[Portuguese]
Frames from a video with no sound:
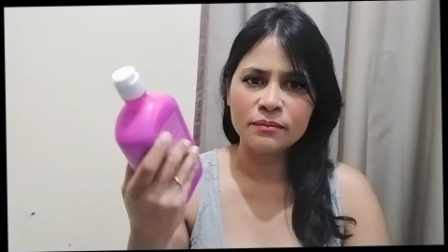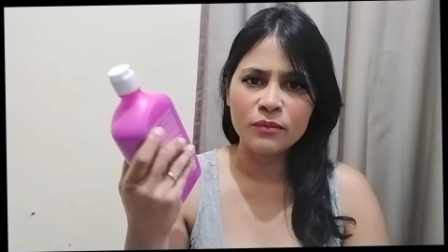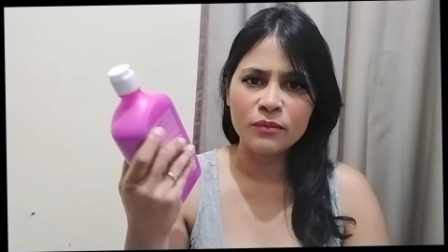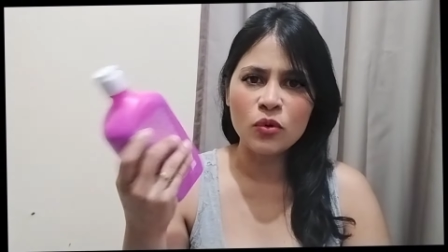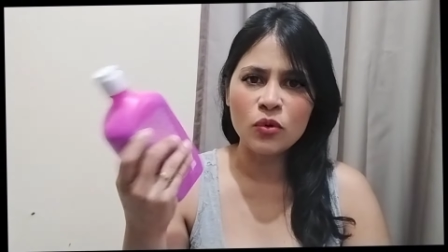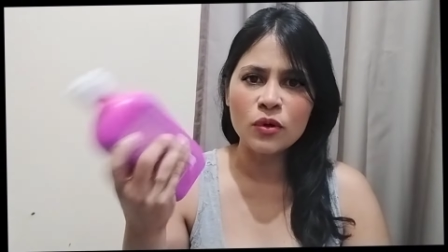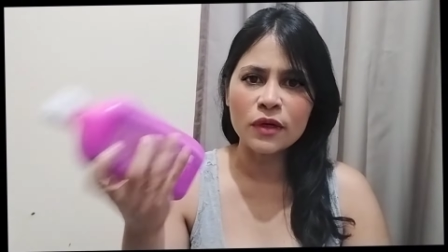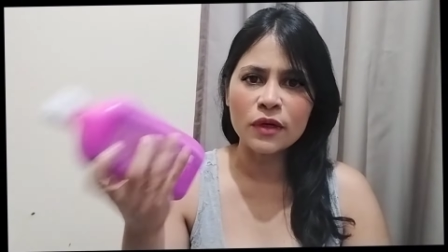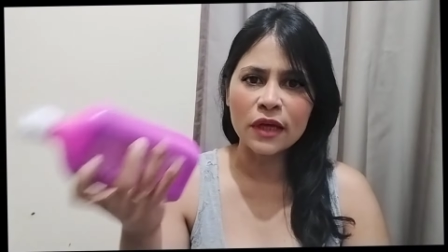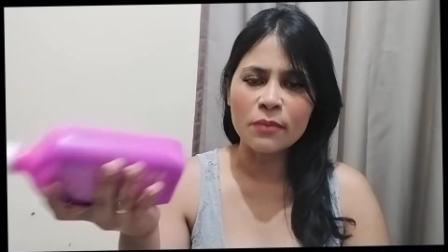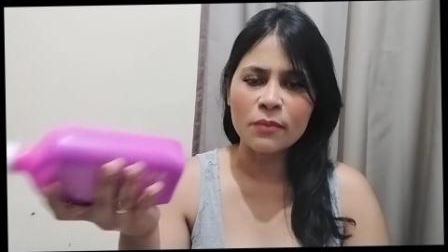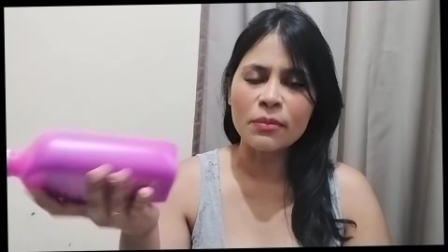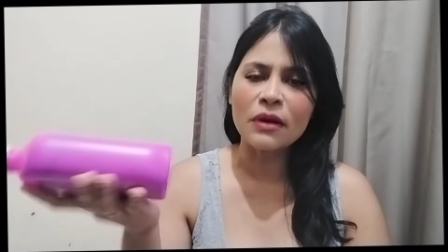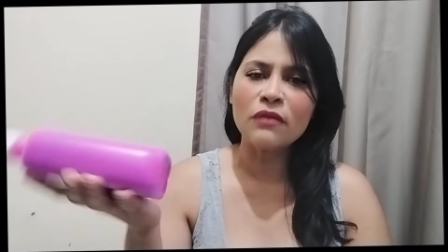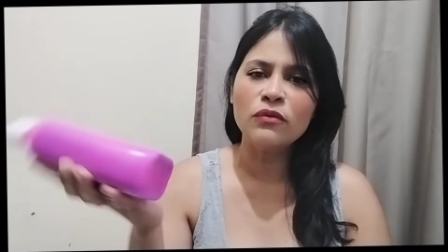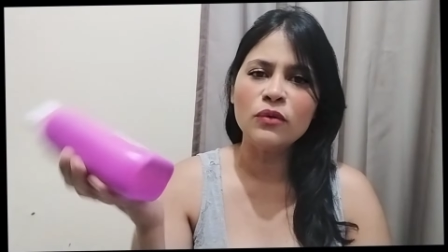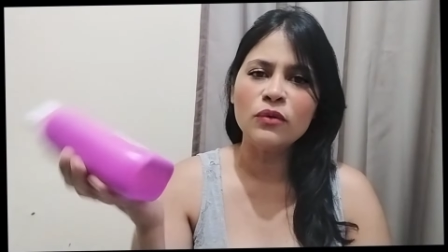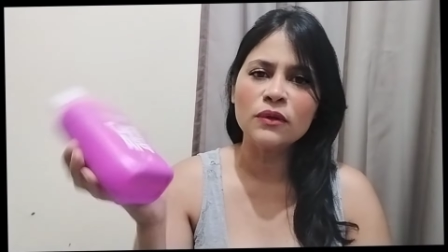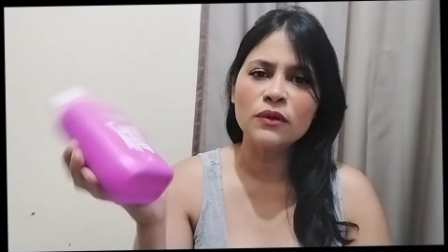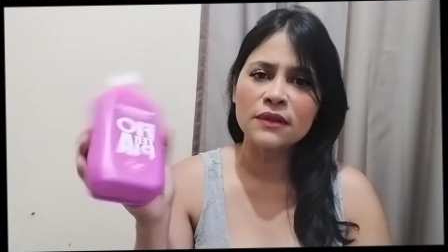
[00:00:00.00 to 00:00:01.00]
Por quê?
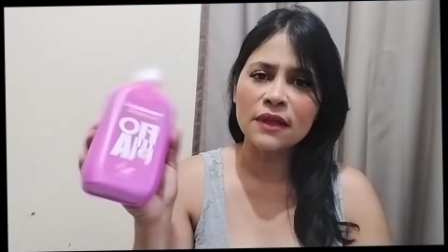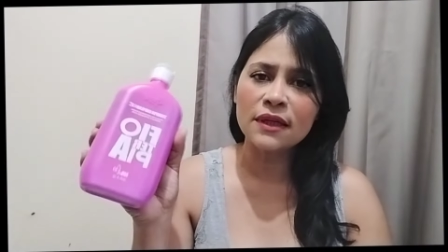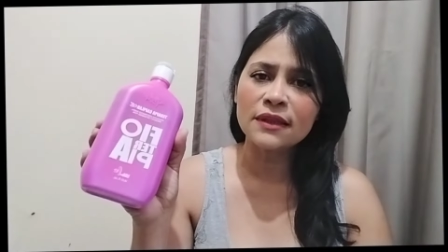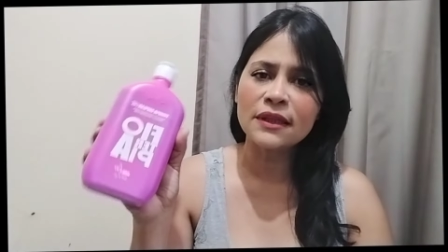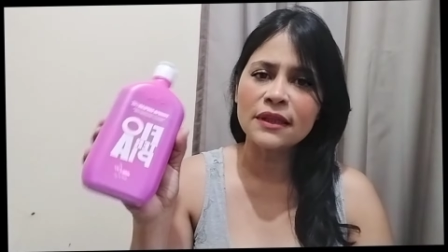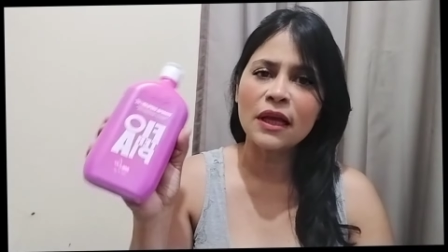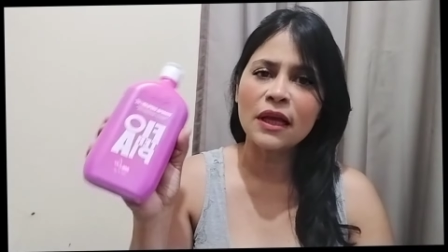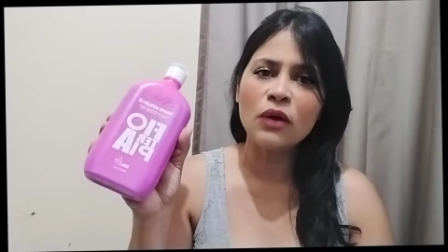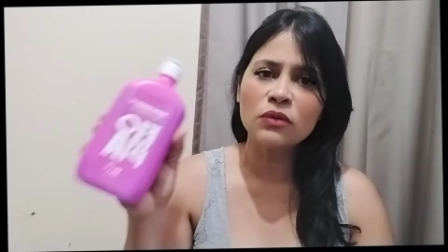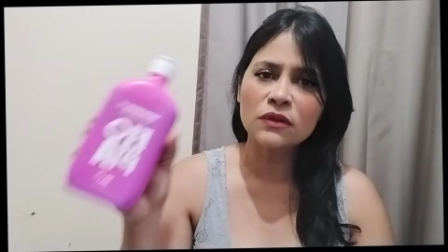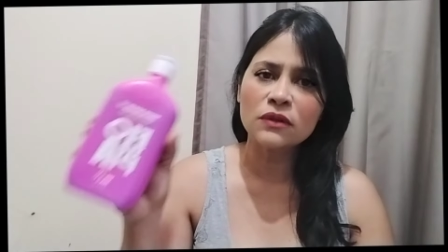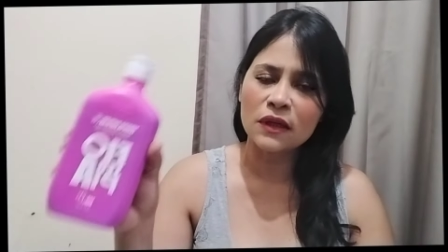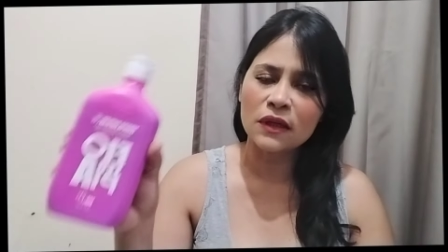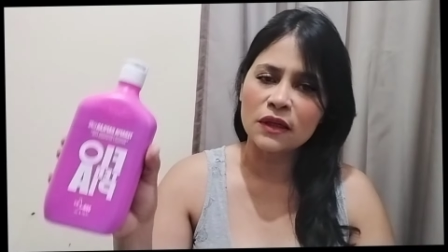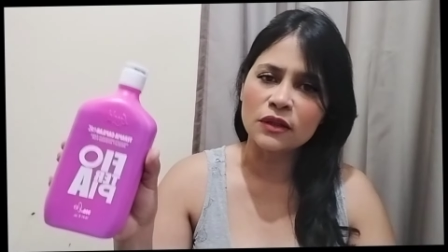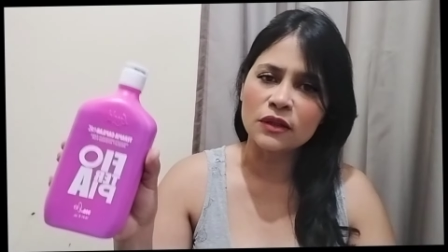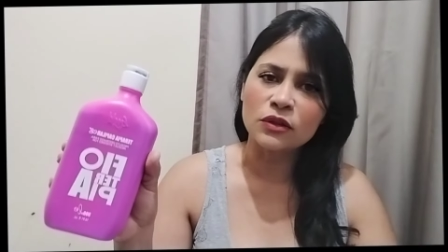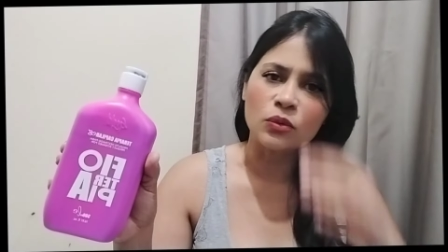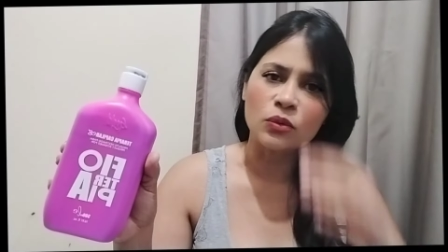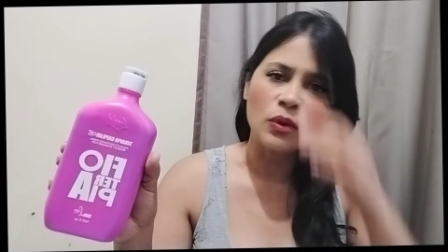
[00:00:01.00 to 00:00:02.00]
Para você estar tá
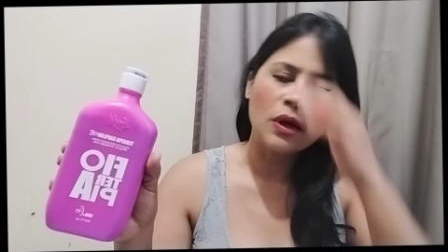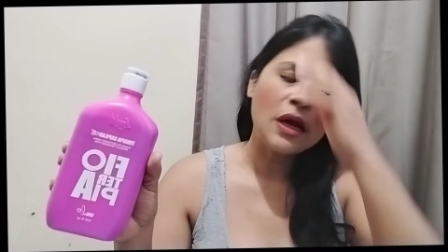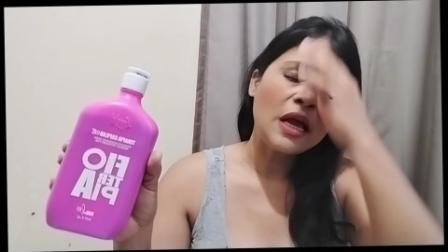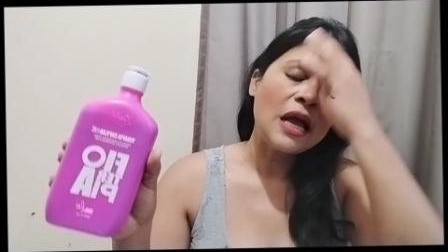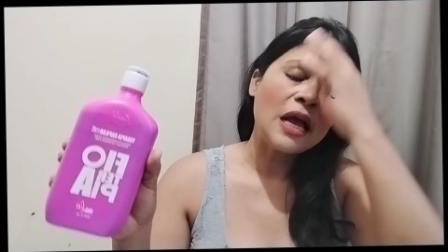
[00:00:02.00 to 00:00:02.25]
usando.